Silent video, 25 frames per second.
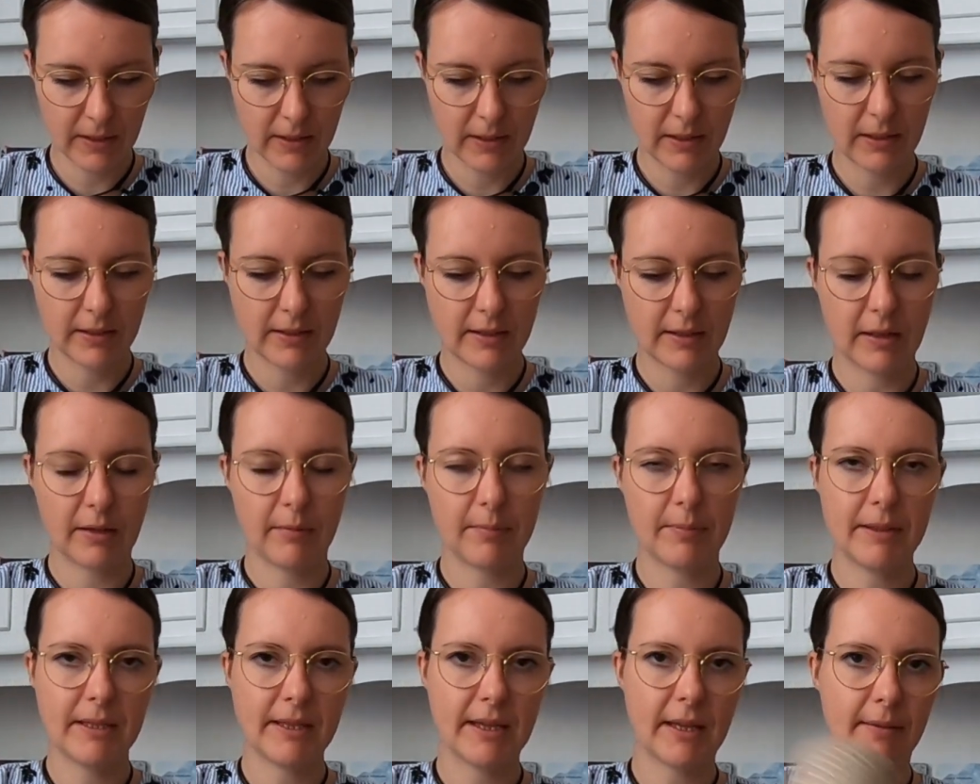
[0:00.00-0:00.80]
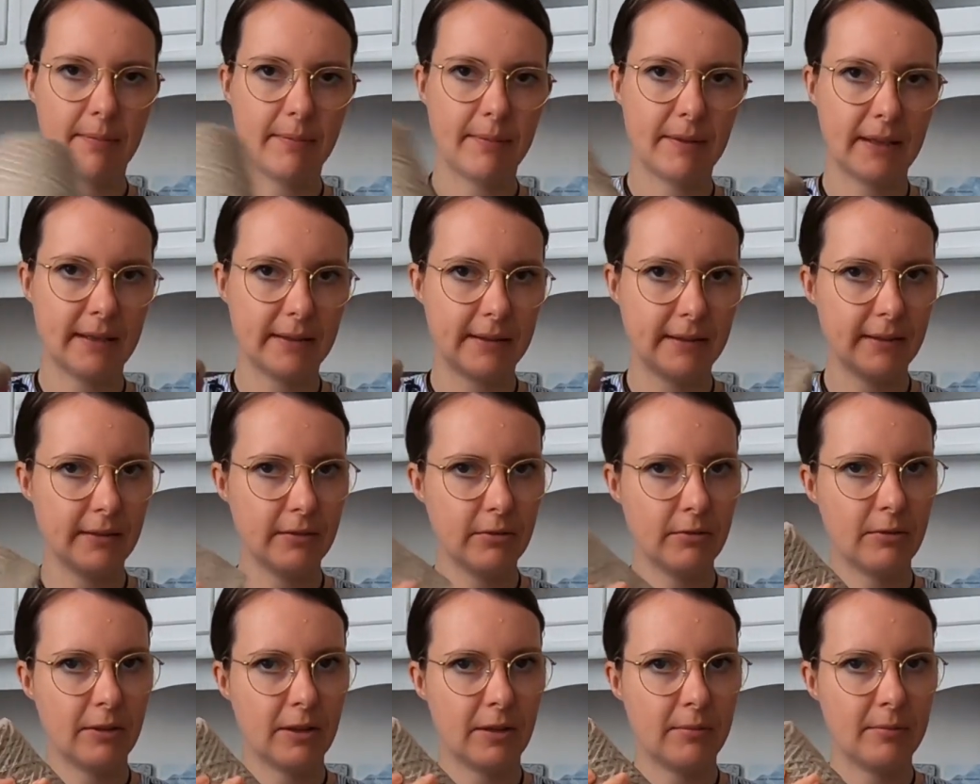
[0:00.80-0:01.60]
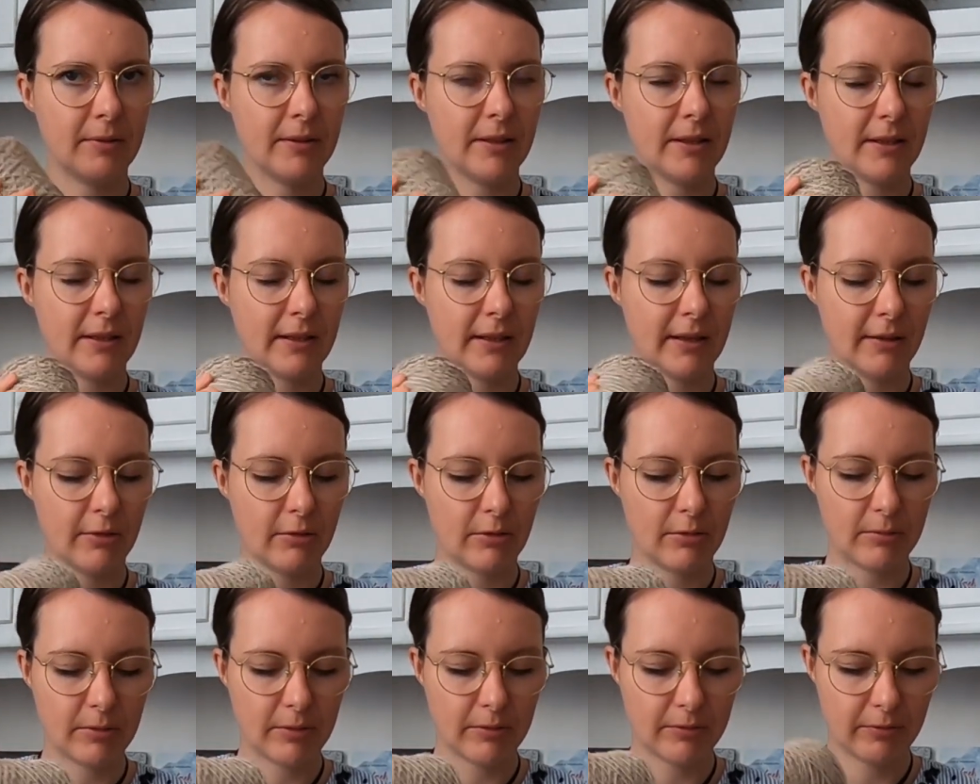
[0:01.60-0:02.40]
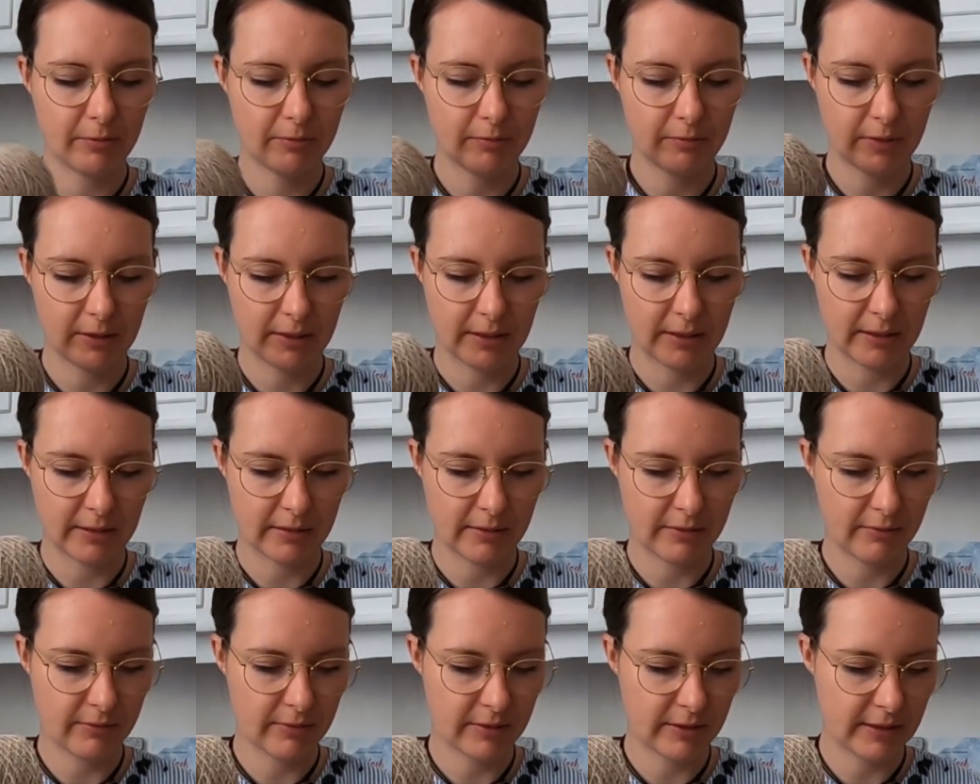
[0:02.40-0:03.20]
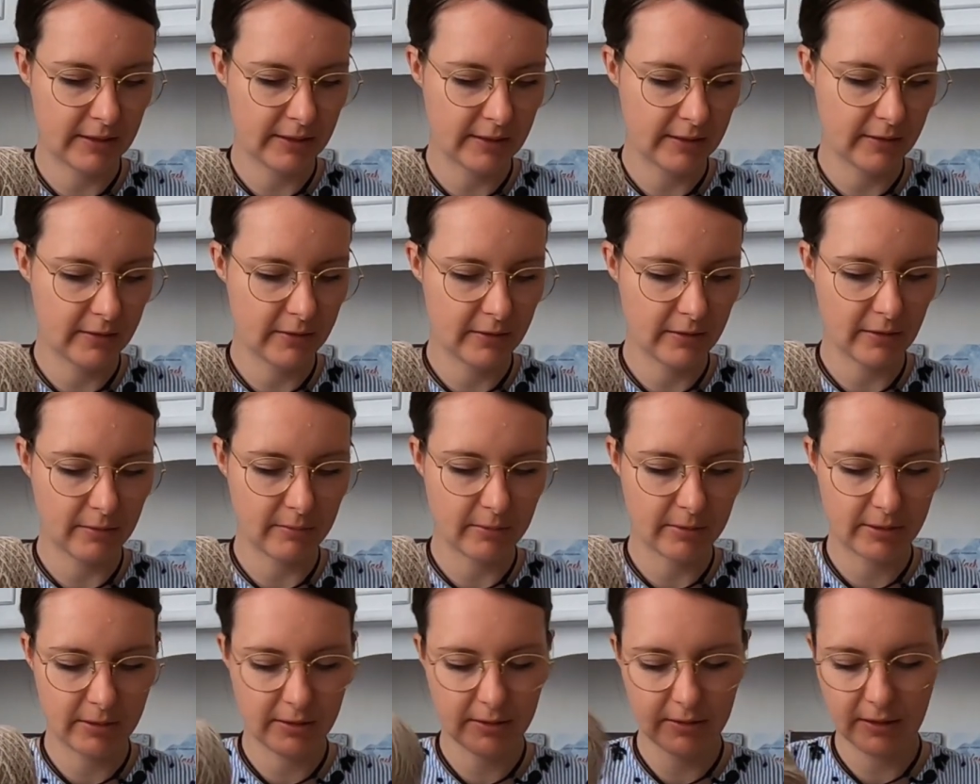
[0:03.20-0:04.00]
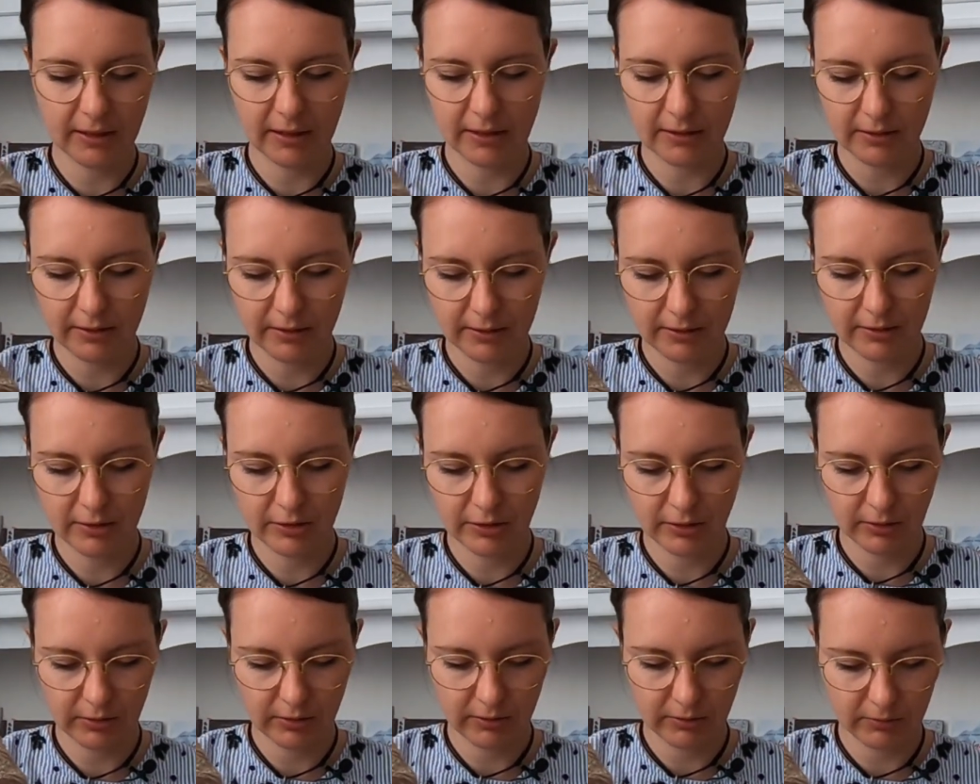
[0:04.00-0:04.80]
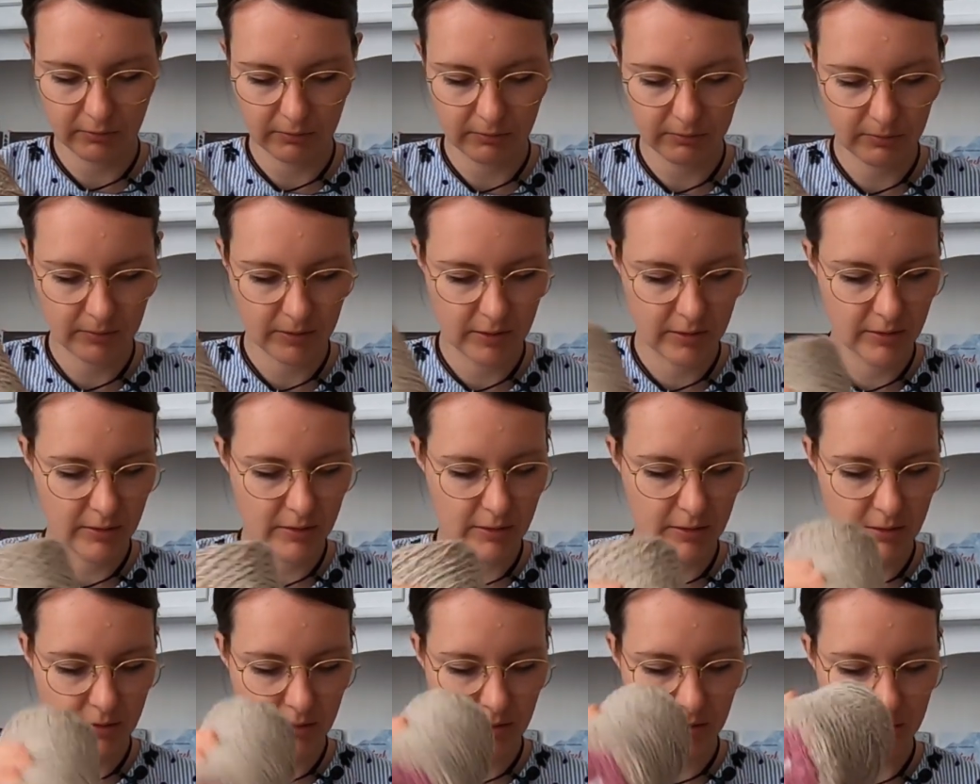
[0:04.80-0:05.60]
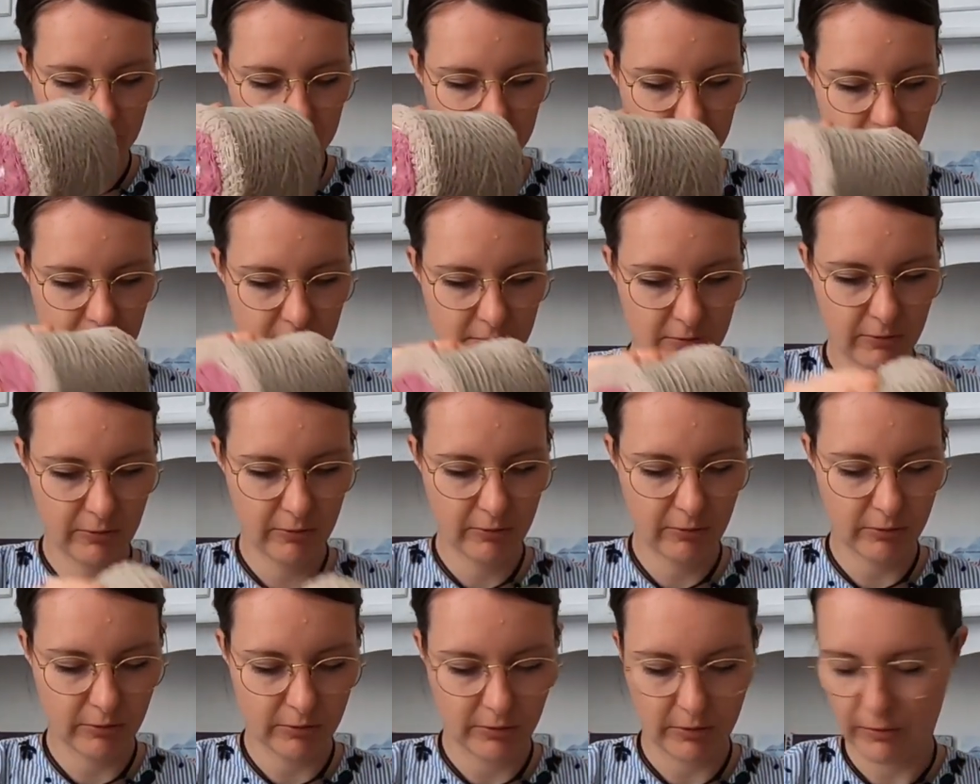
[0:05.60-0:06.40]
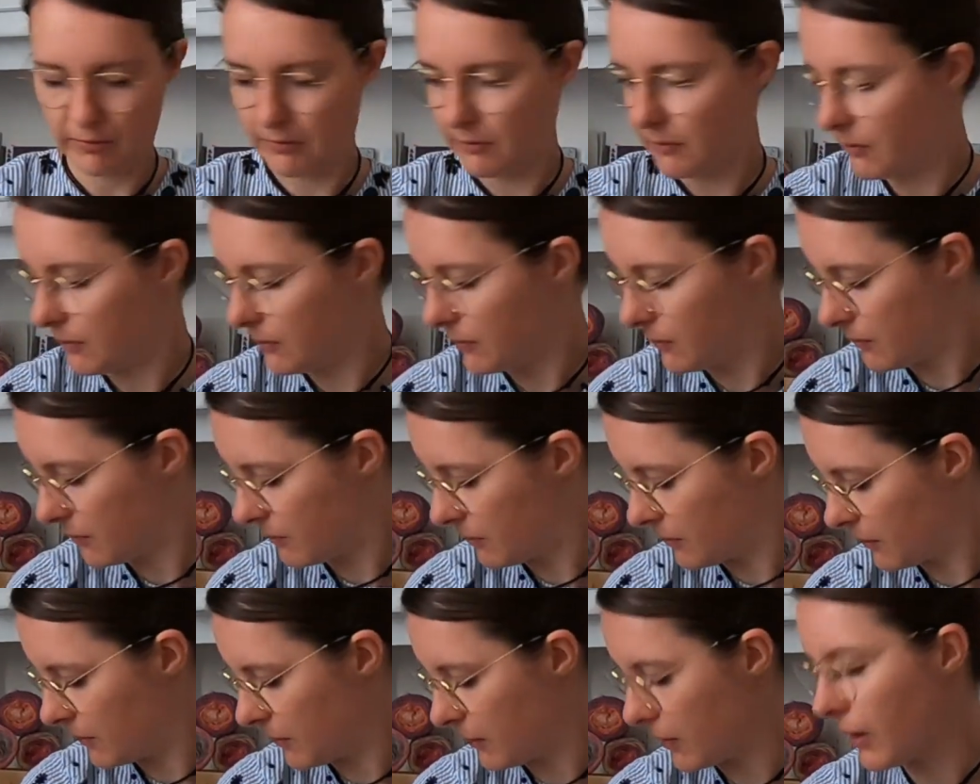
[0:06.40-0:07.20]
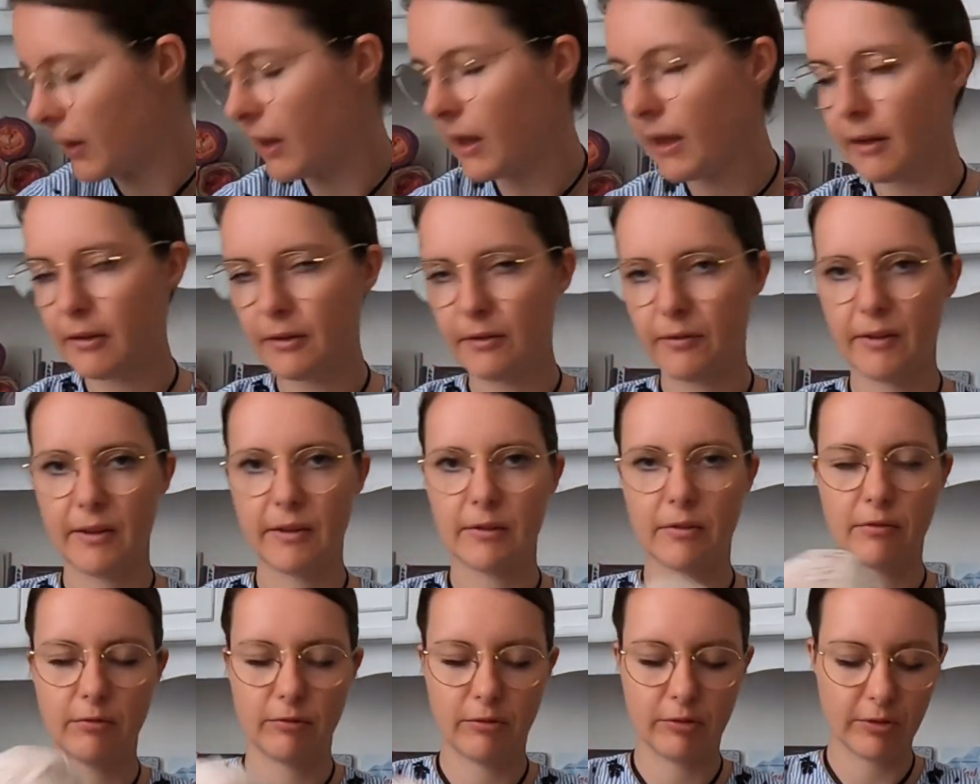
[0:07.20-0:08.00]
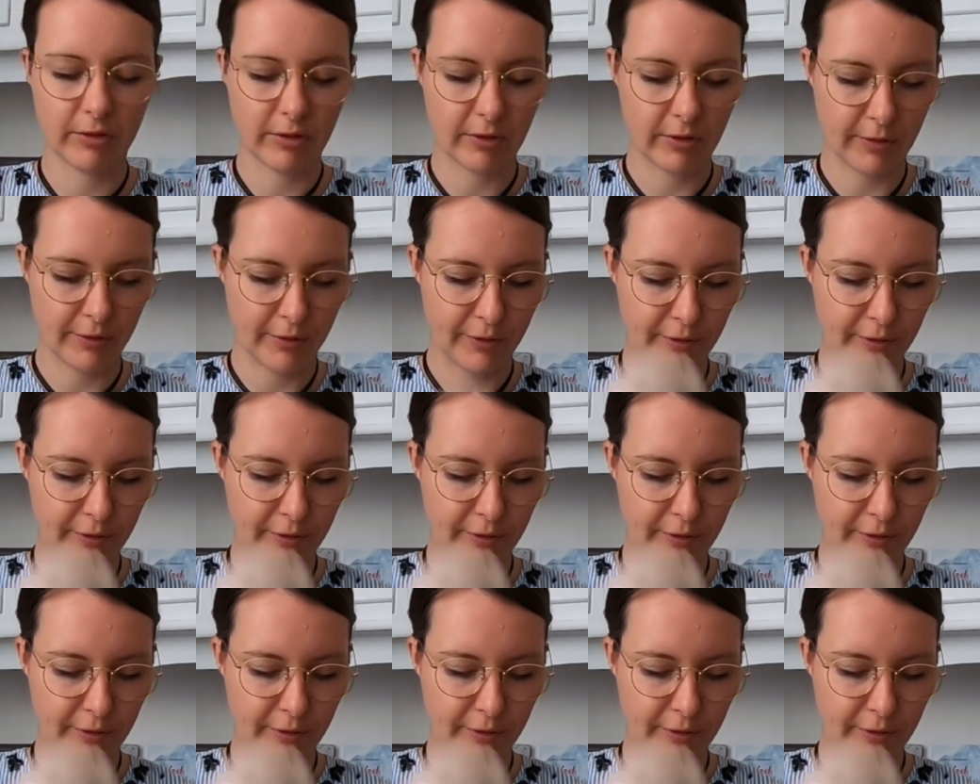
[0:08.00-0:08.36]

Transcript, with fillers: Ich glaube, ich habe das hier sogar mit einer 3,5er Nadel verhegelt, aber die ist gerade hier nicht drin. Die habe ich entführt. Ja, ich weiß auch, wo es ist.